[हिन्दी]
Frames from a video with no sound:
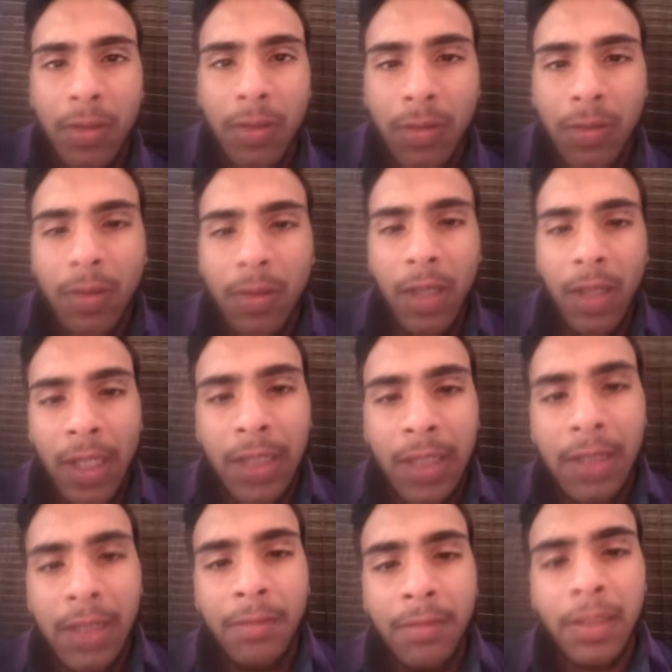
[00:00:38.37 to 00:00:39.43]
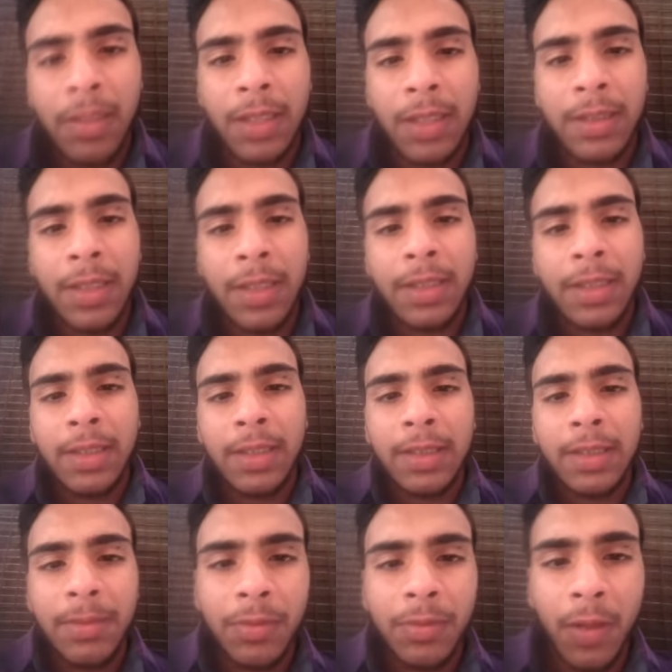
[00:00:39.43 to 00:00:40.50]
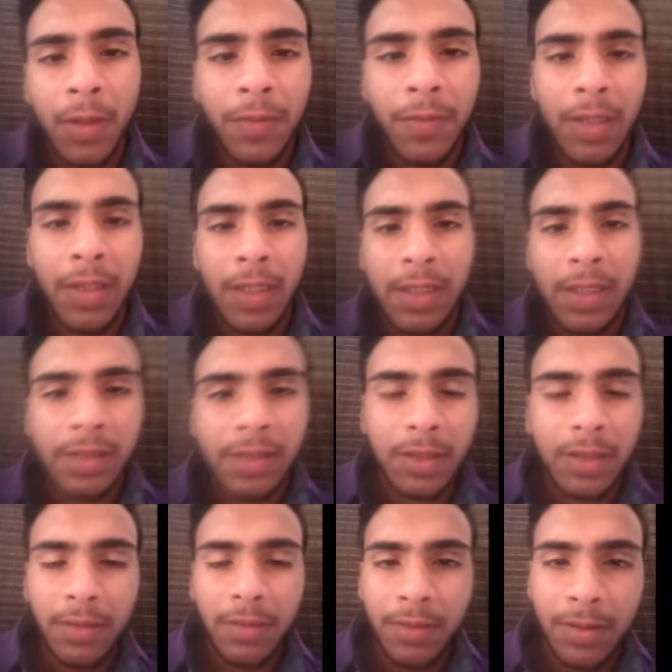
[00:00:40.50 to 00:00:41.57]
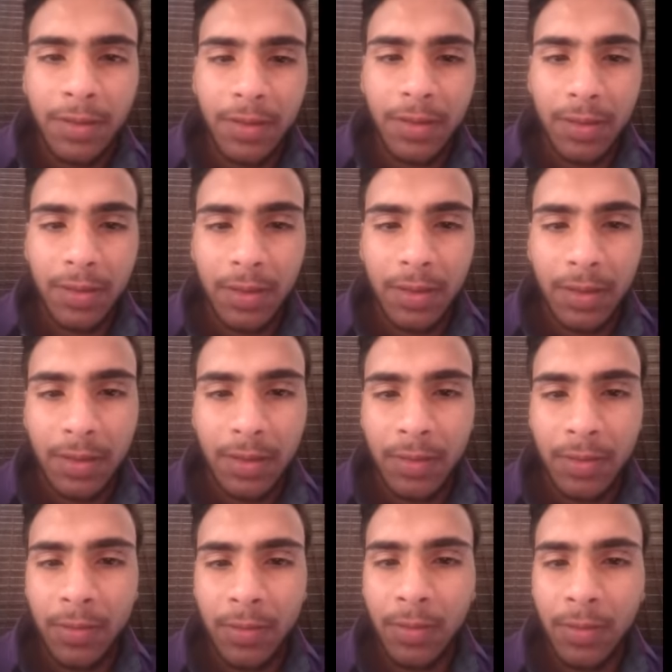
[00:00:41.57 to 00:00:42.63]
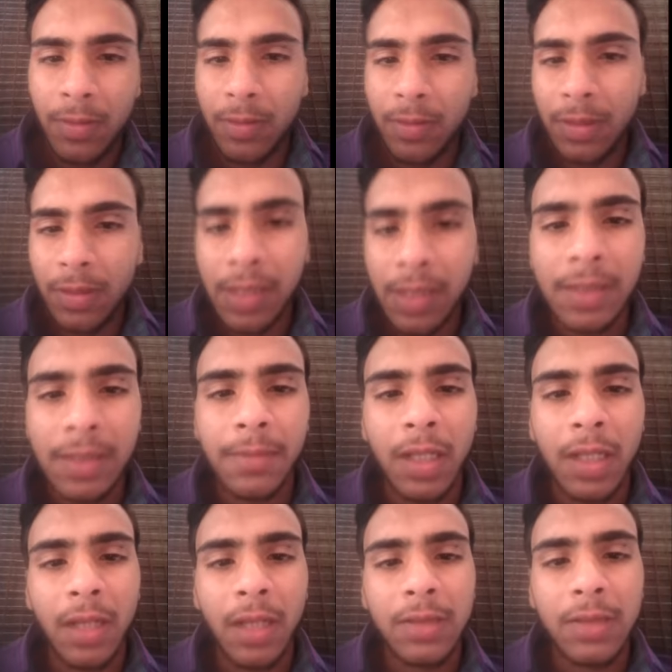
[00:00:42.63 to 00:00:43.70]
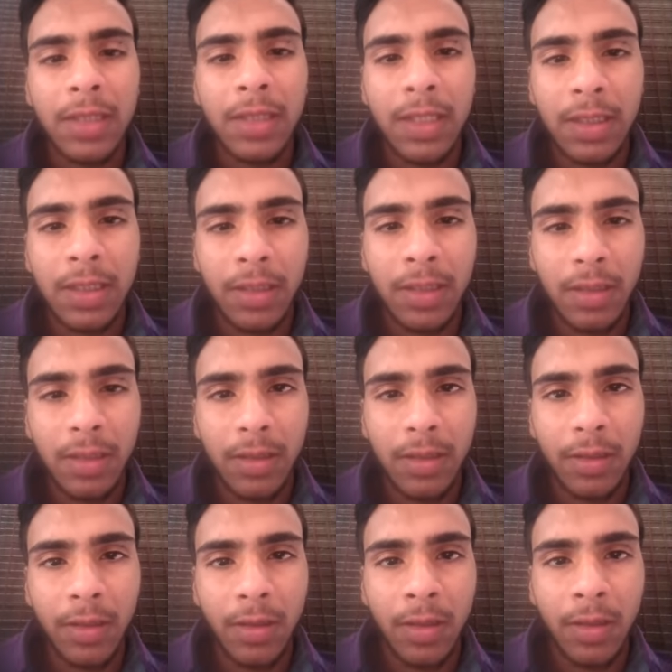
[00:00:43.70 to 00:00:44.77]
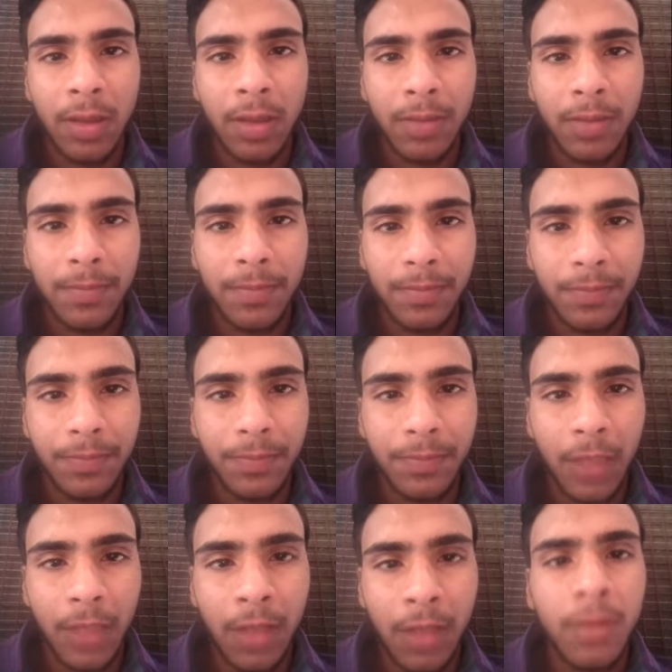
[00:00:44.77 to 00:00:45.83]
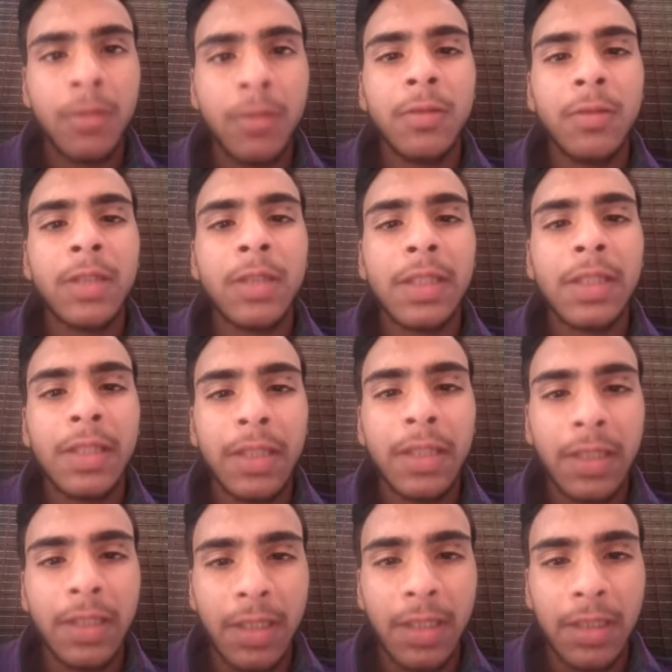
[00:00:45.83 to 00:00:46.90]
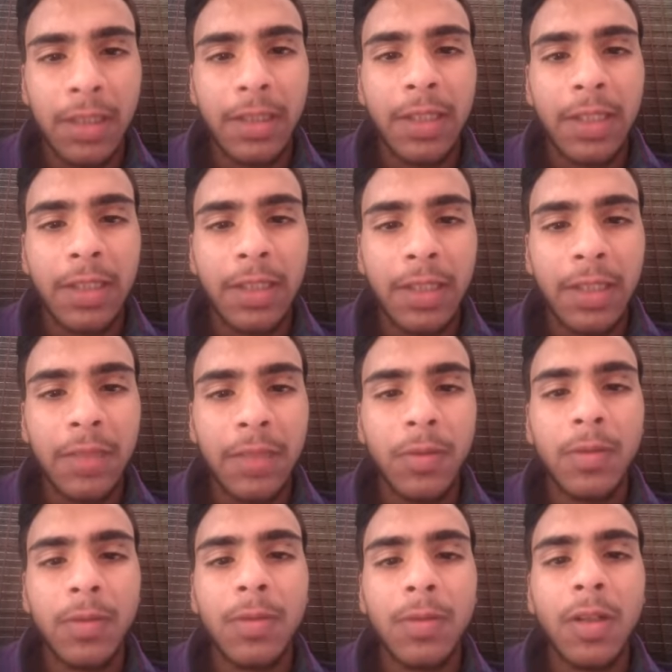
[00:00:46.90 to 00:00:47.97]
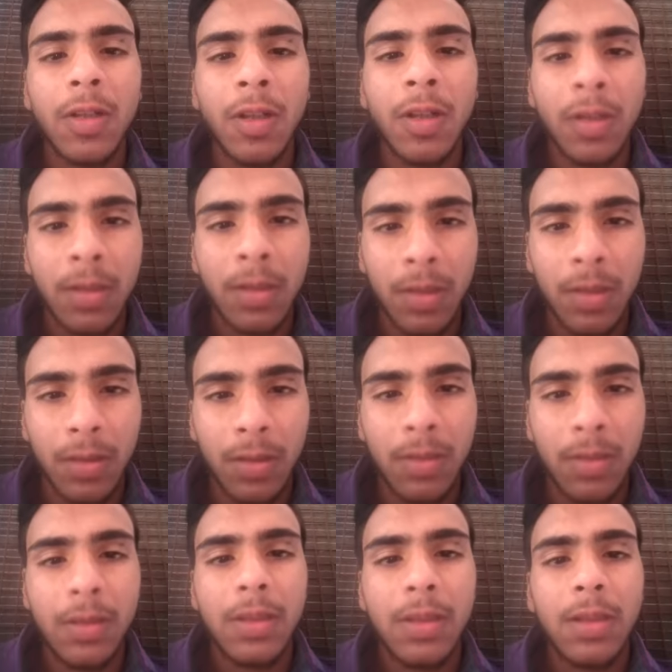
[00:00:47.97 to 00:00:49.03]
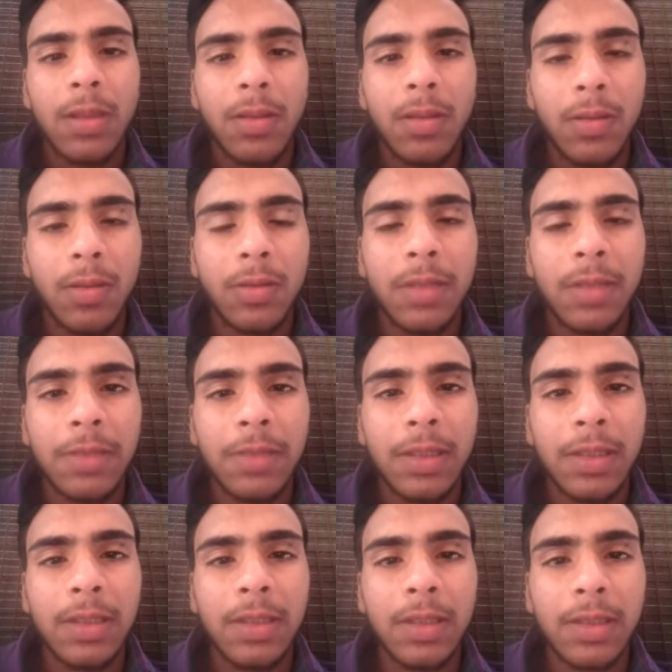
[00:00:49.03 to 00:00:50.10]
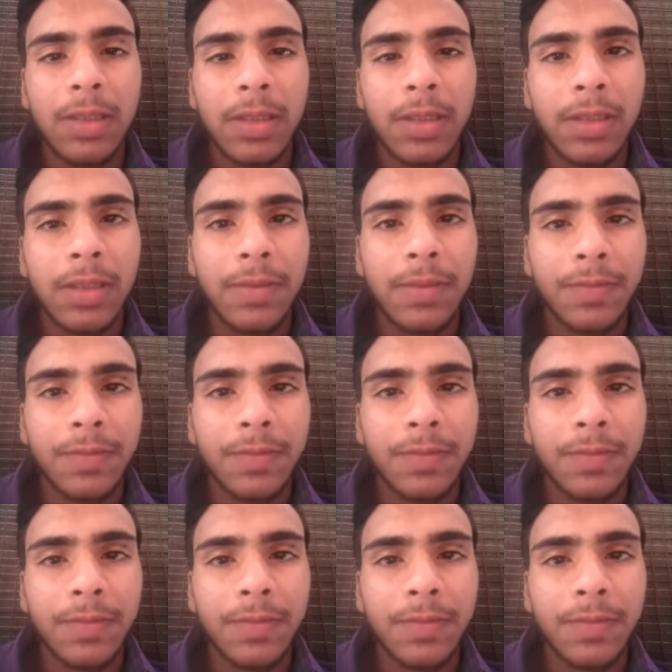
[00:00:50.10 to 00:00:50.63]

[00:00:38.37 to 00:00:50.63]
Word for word: तो आज हम बात करेंगे कि प्रॉफिटलेस सर्विस को कैसे बढ़ावा दिया जाए और लोगों को कैसे इनक्रेज किया जाए कि वो और लोगों की मदद कर सकें